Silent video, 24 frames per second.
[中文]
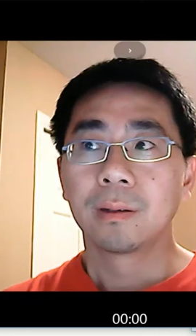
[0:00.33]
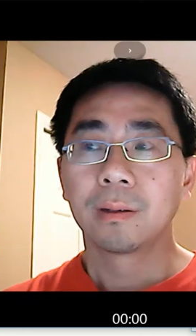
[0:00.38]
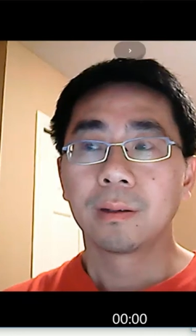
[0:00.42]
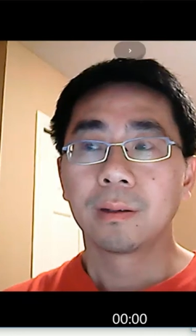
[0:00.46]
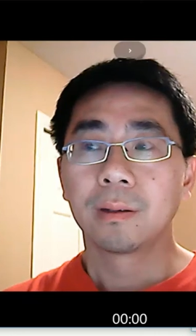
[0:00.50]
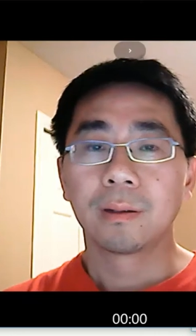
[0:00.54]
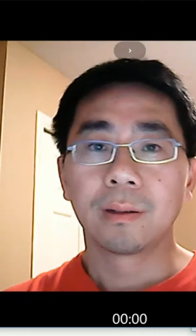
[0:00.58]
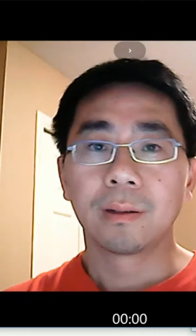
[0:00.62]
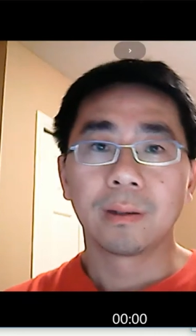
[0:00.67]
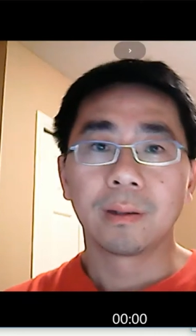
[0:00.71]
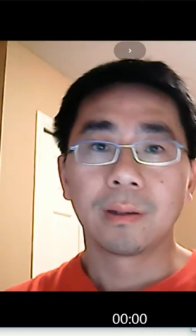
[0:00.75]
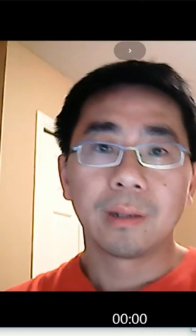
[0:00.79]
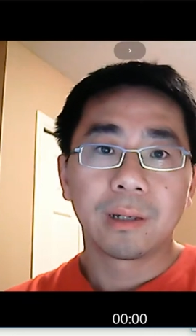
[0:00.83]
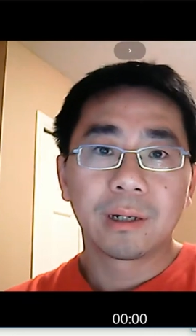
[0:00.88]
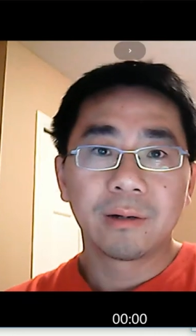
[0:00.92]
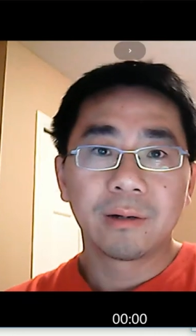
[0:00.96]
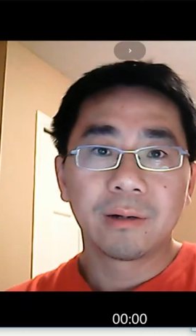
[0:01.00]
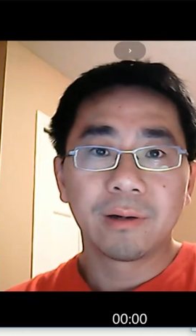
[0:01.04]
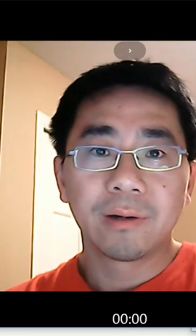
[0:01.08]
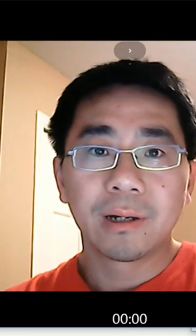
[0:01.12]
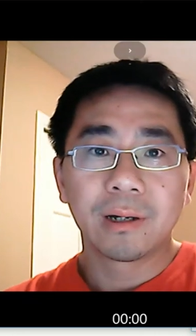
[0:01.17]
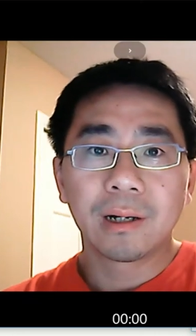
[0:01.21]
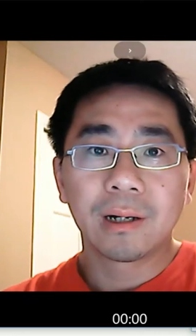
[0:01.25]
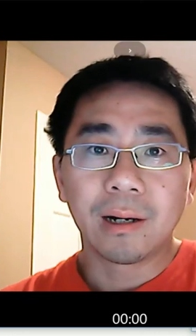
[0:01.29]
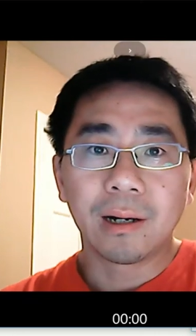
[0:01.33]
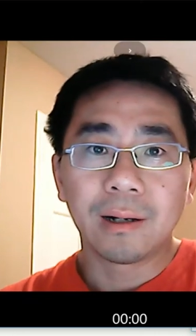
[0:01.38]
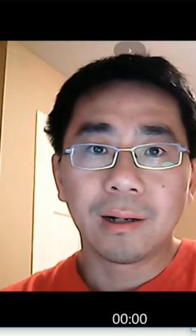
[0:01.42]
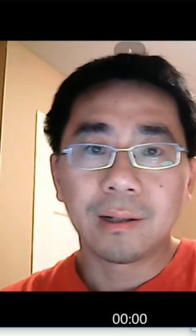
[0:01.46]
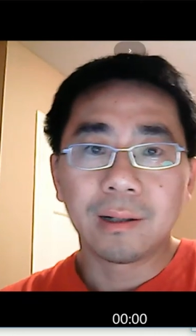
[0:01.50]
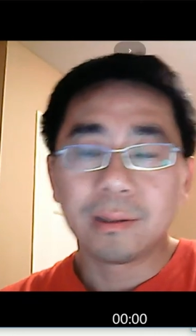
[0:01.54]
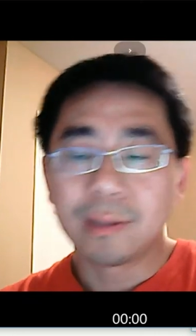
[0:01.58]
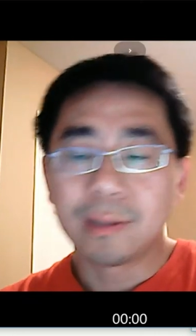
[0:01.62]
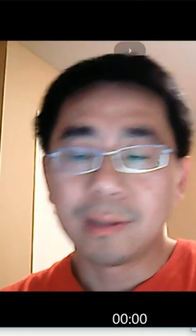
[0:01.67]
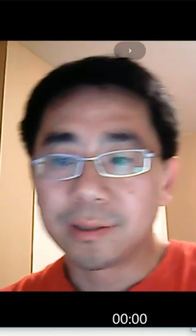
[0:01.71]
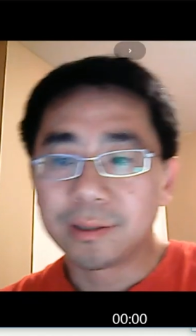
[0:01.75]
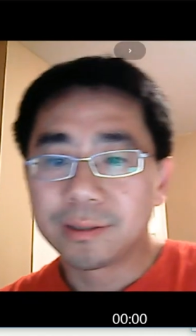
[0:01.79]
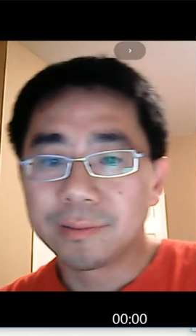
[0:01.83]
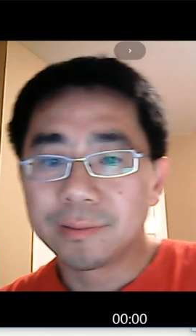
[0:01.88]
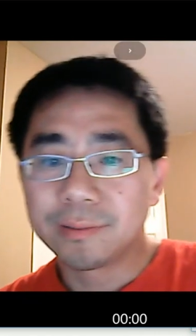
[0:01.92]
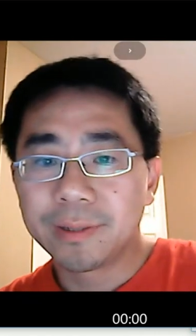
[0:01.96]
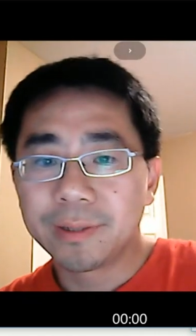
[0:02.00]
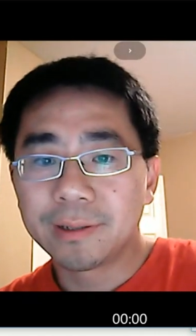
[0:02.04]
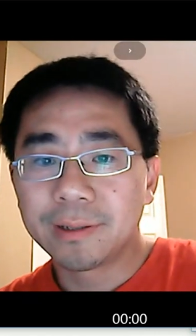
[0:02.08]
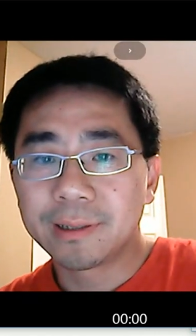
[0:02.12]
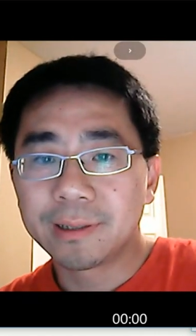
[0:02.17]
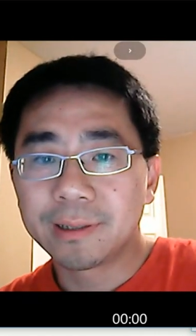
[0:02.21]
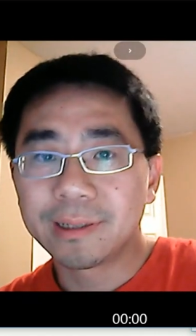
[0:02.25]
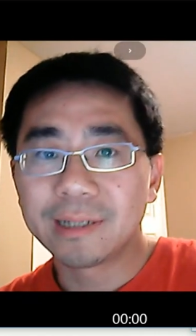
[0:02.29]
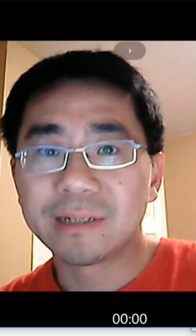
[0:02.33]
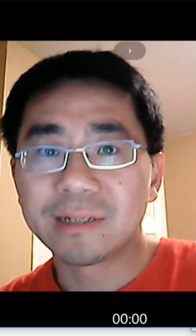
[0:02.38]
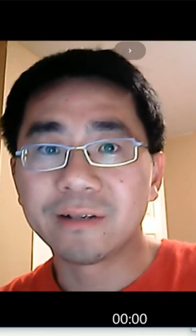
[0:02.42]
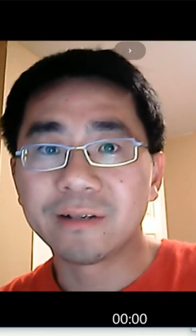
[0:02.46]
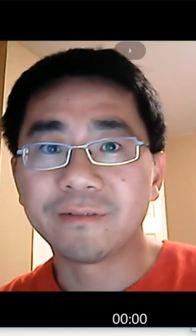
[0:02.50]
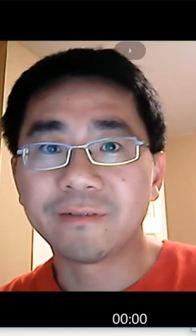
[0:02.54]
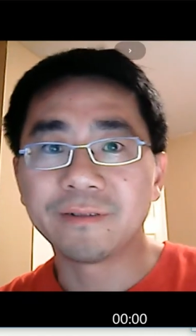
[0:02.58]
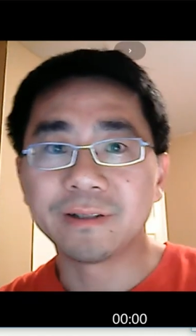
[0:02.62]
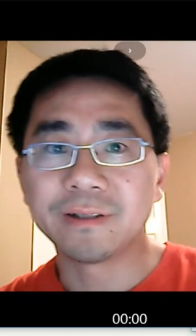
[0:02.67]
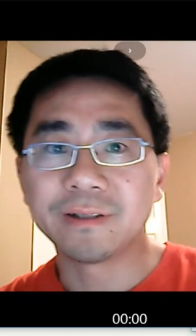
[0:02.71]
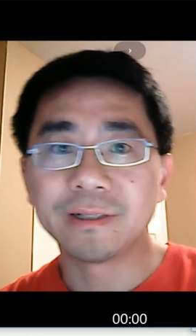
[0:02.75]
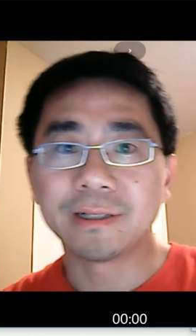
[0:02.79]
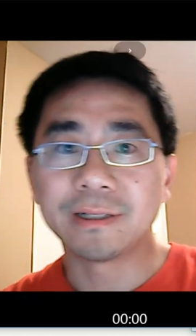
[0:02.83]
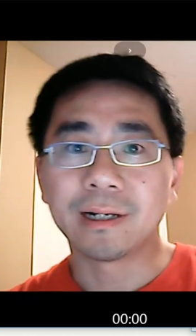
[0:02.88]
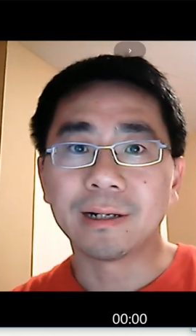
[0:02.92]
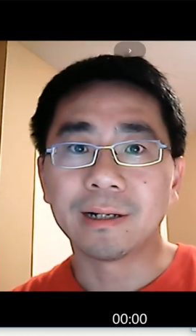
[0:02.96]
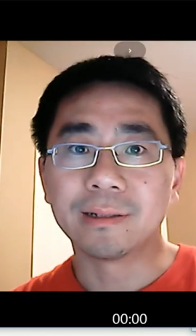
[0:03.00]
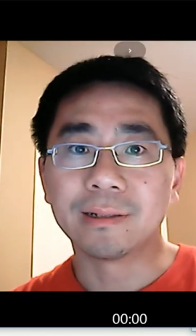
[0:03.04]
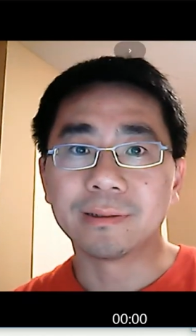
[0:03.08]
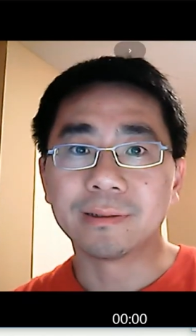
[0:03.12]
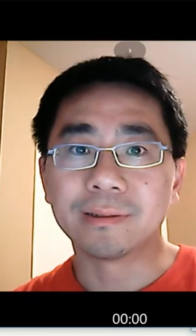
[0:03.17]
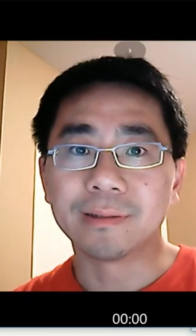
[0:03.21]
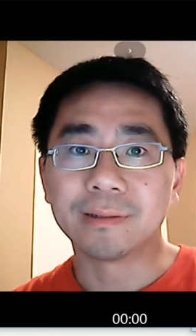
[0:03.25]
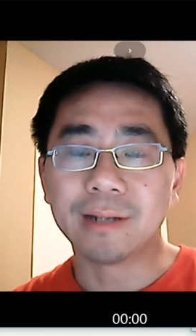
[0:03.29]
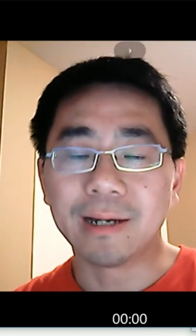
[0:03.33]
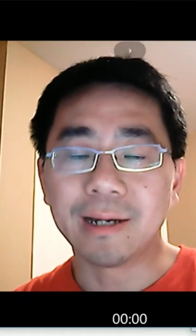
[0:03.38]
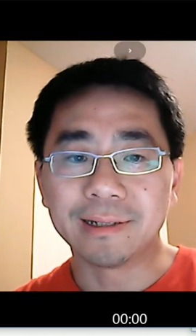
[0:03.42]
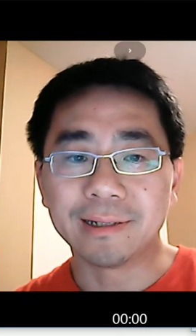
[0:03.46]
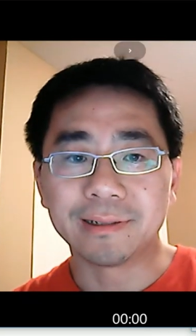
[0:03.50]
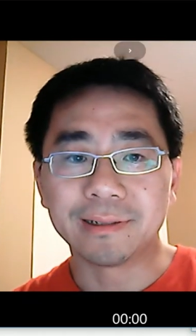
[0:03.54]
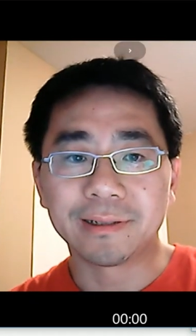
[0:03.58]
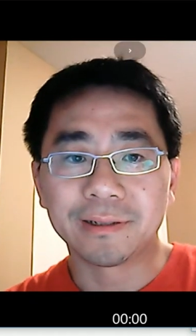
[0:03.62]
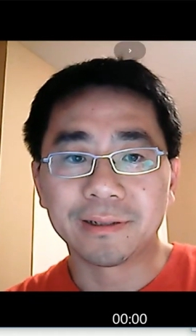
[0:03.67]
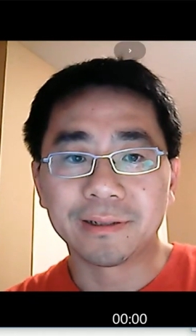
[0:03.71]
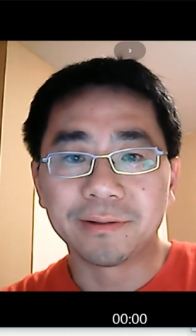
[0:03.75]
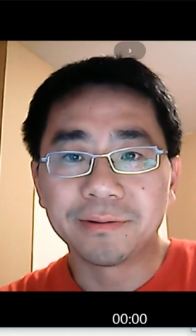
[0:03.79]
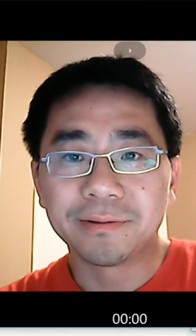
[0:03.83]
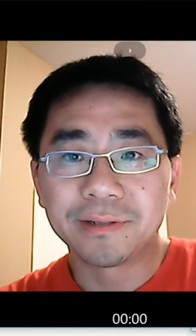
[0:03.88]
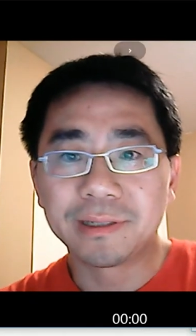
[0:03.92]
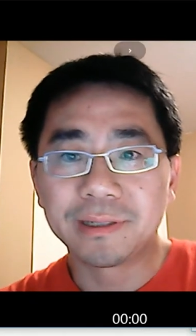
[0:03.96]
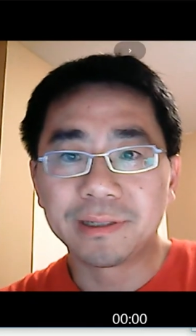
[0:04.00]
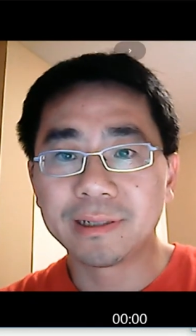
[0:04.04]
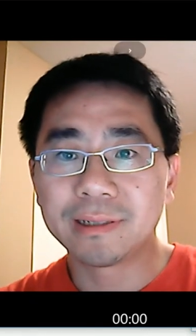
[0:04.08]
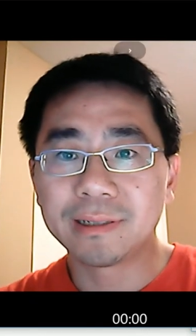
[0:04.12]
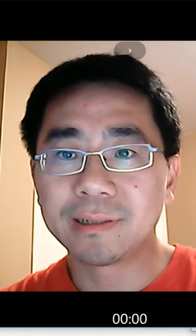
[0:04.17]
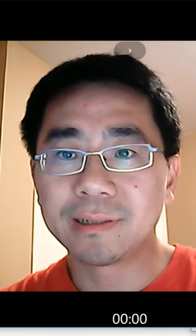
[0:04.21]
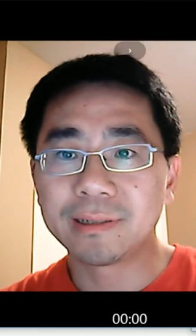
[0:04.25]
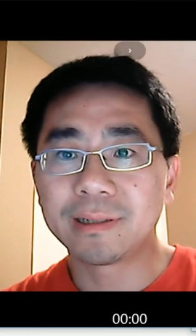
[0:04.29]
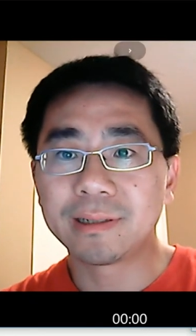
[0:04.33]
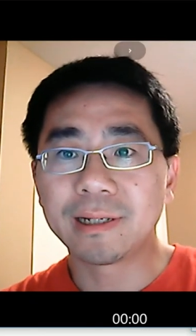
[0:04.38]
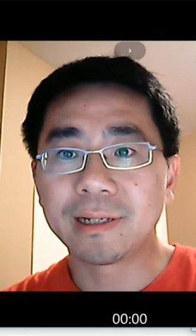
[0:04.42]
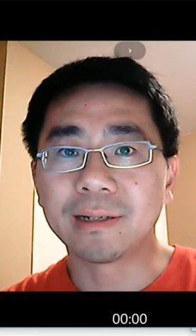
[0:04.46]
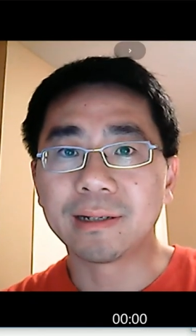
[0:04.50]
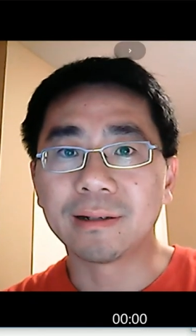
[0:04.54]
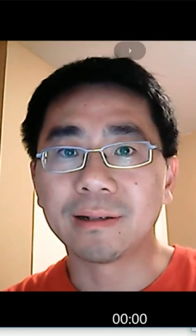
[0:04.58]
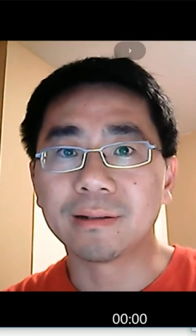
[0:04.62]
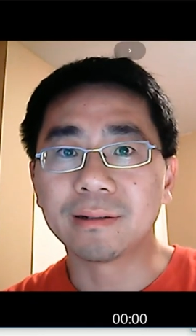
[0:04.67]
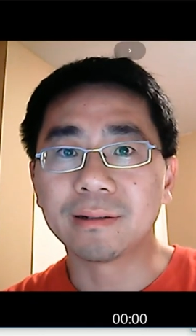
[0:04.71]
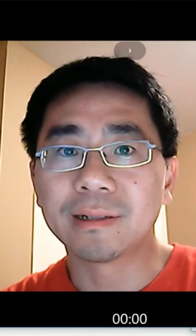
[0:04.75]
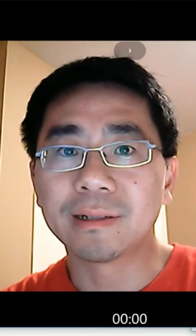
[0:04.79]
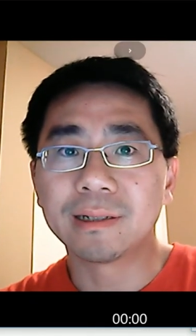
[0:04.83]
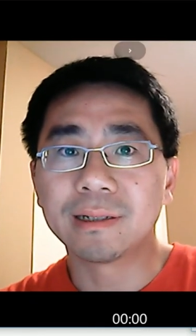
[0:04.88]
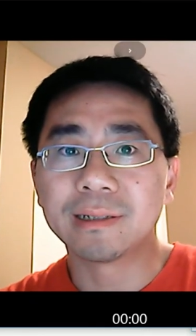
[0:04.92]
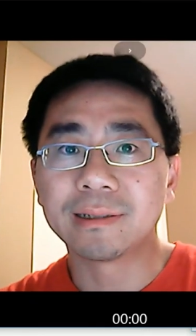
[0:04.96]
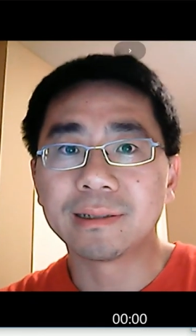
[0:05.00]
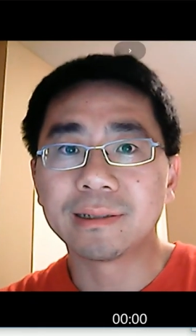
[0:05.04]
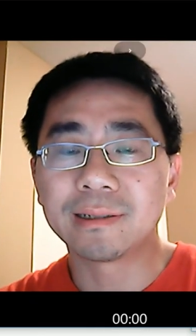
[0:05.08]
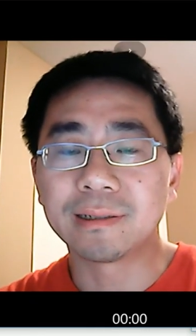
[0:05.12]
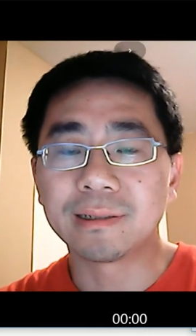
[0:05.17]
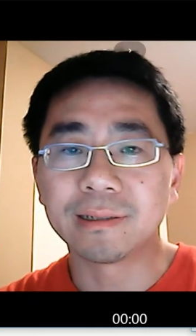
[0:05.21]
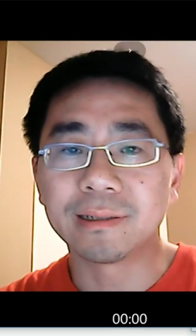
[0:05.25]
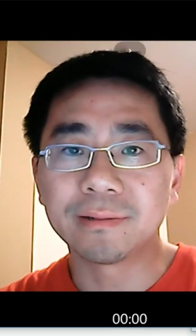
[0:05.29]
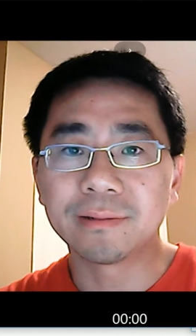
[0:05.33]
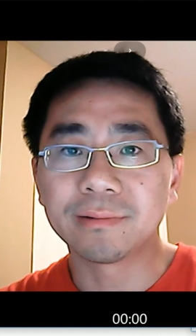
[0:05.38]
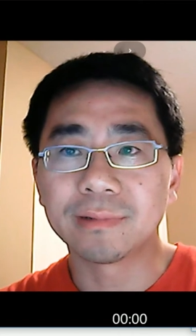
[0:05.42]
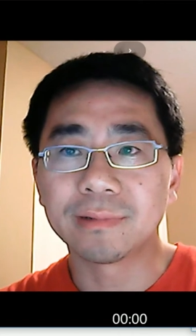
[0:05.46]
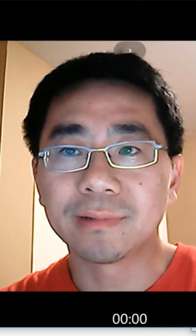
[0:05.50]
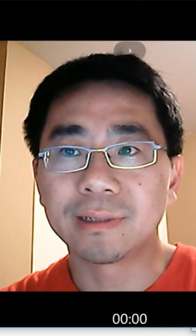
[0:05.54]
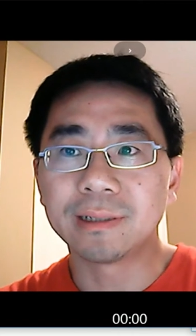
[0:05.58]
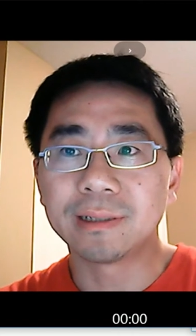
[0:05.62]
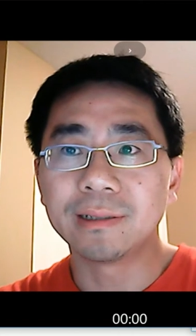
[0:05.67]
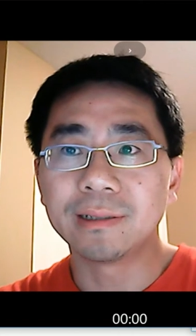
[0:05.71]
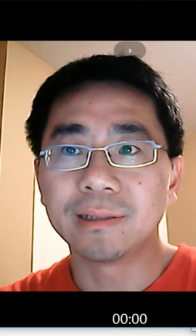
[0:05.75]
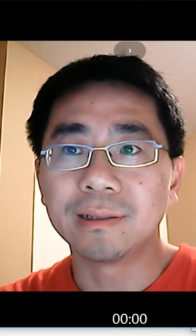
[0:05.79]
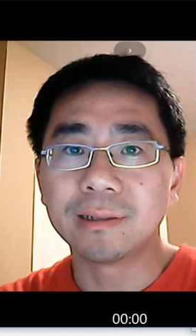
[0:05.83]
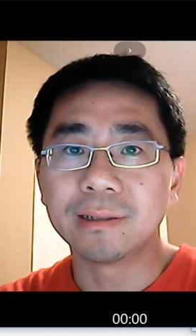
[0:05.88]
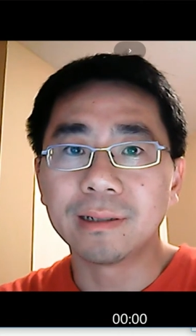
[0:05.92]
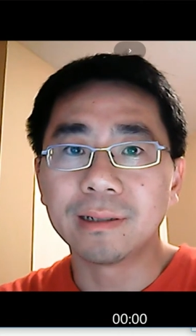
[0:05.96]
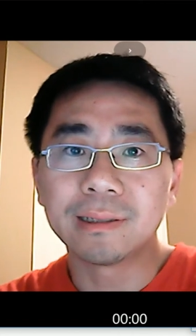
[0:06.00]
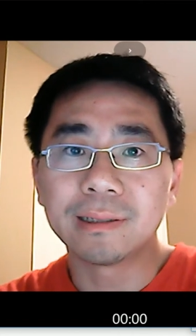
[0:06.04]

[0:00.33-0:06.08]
嘿，各位哥，好好久没有跟大家分享嗯手机电脑的使用心得了。